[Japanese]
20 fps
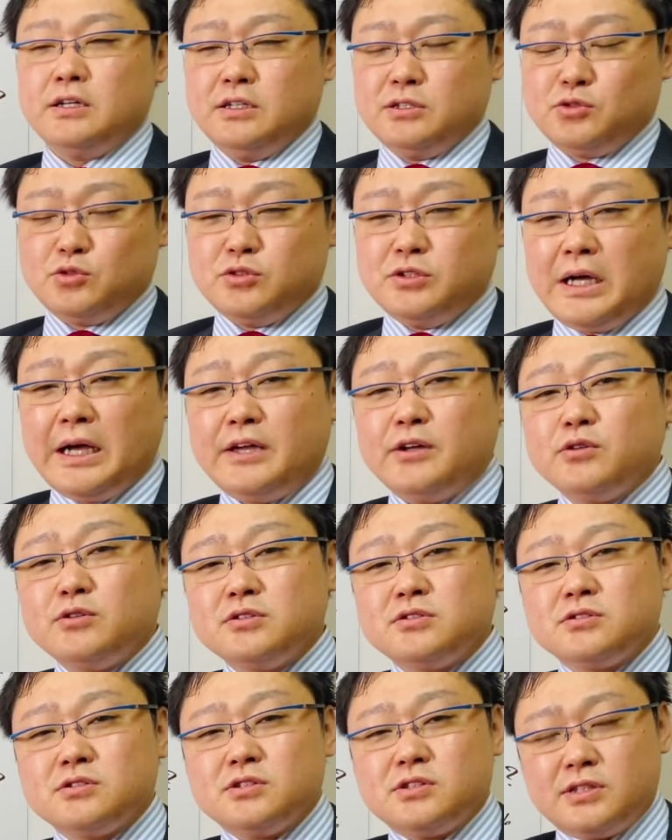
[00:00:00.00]
その内容
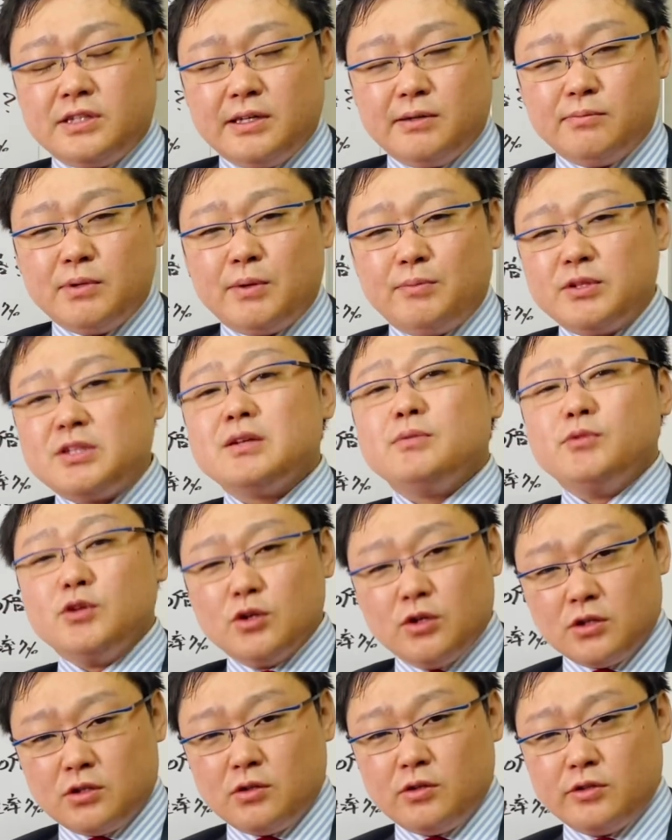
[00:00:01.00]
について、まあ、見てみ
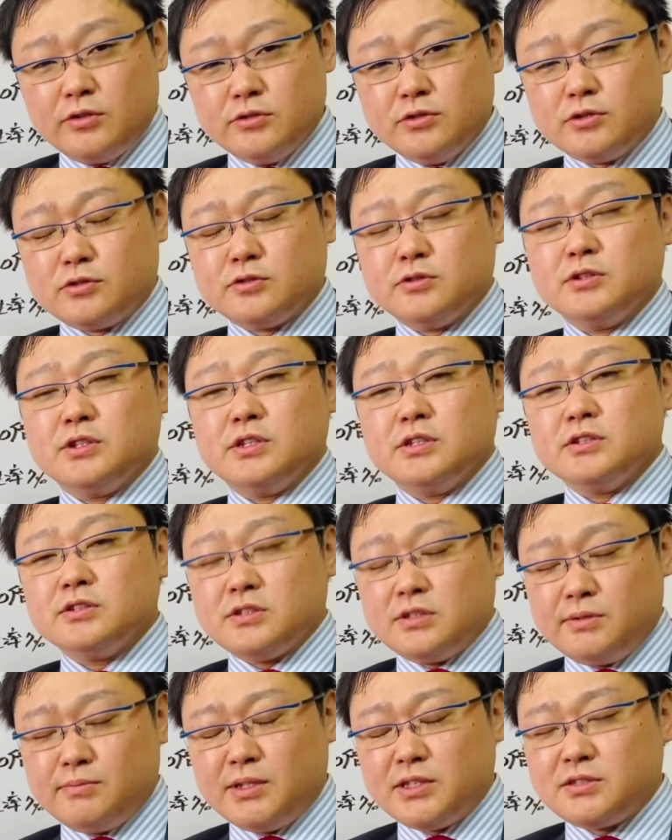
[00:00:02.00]
ようということでで
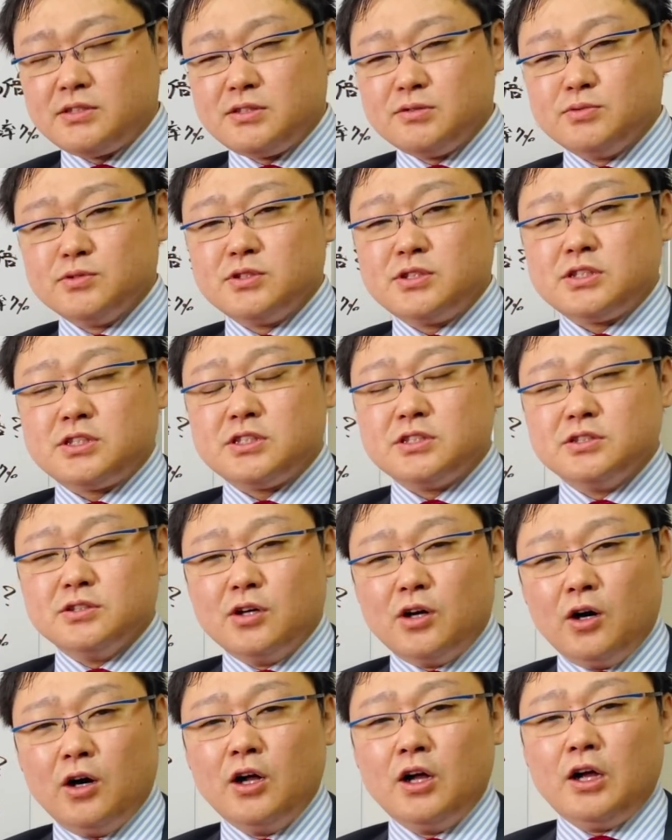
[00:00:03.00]
すねまず自分自身
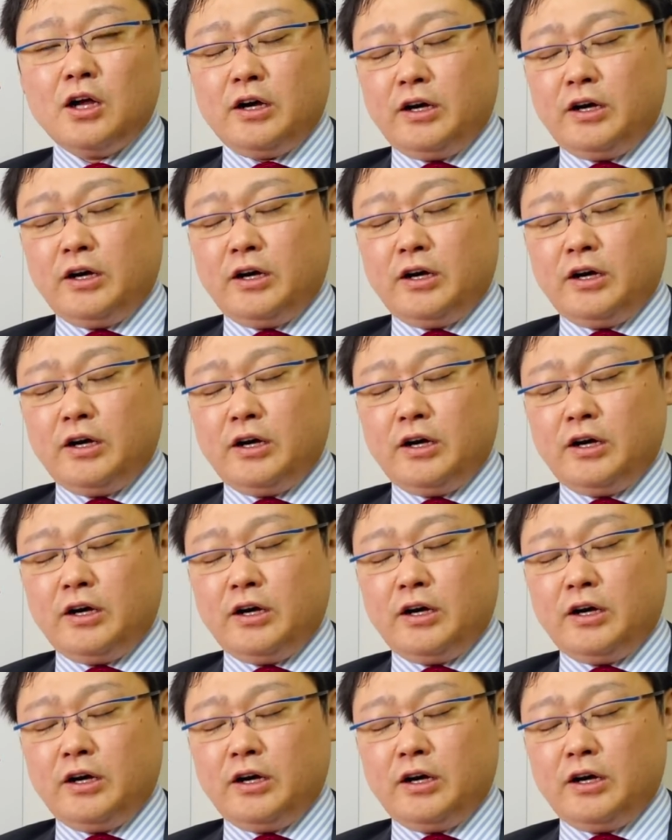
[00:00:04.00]
の